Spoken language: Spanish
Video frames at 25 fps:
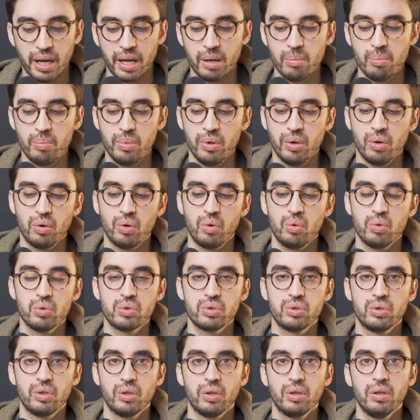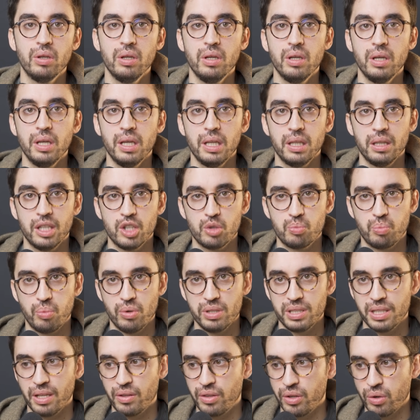ejemplo, justo
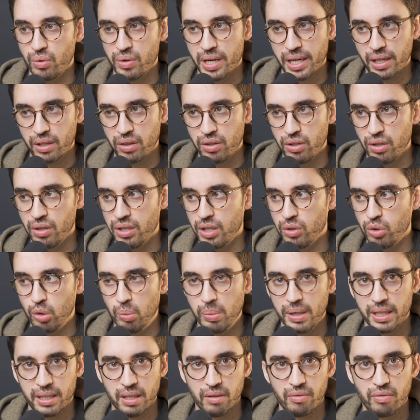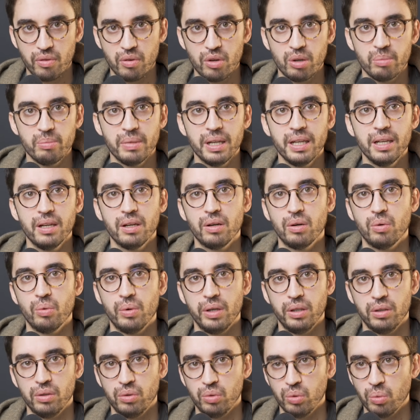después de hacer una acción en tu plataforma
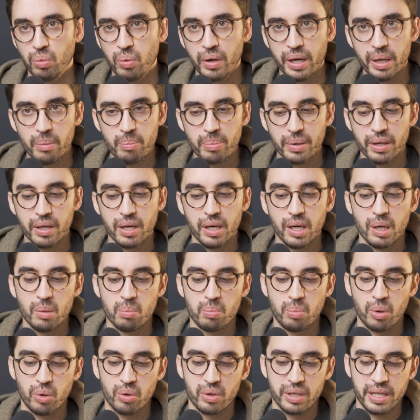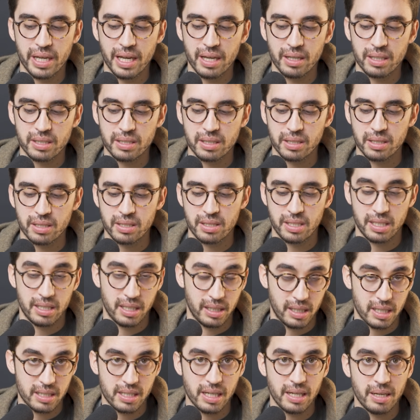o en tu web, podrías, si
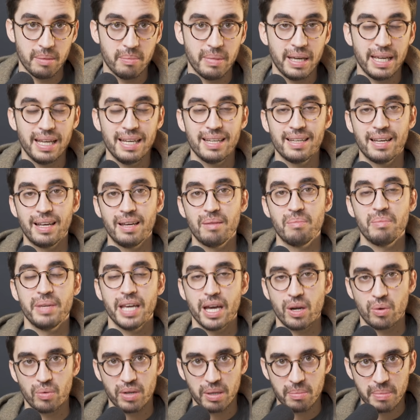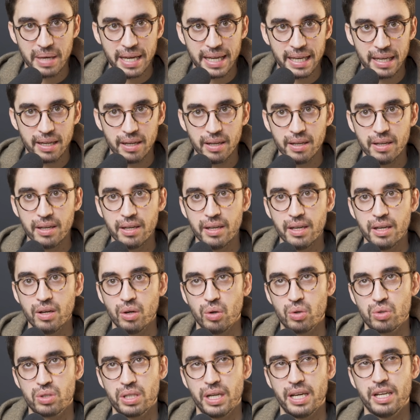tienes el email, enviar un email.
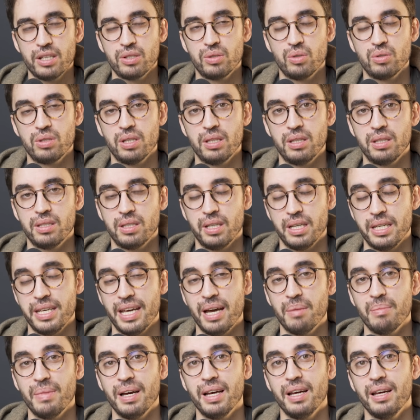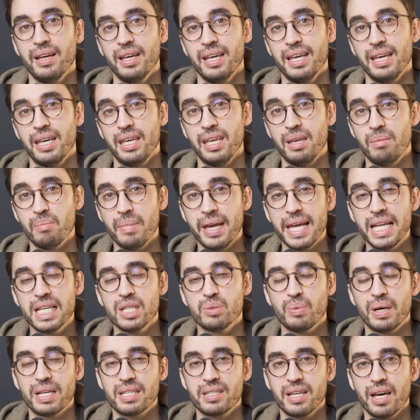O sea, esto se, se llama
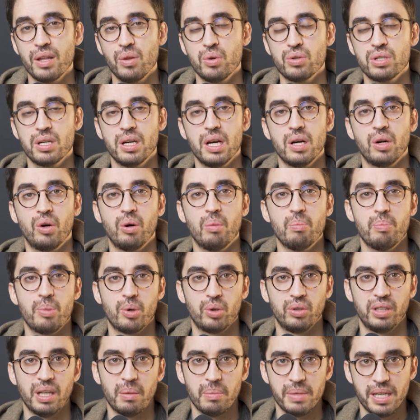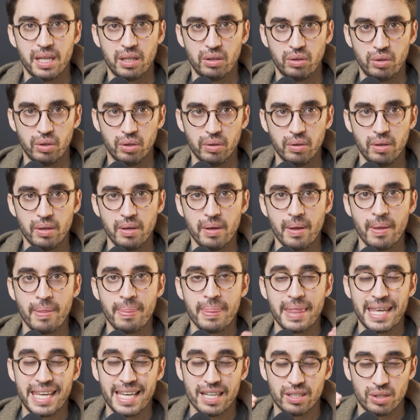emails basados en el comportamiento.
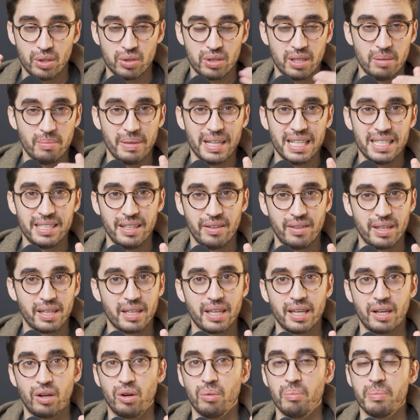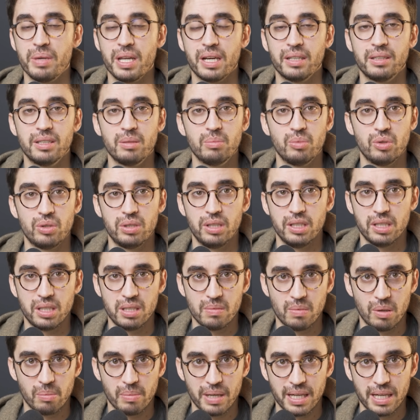Y estos emails dicen que convierten muchísimo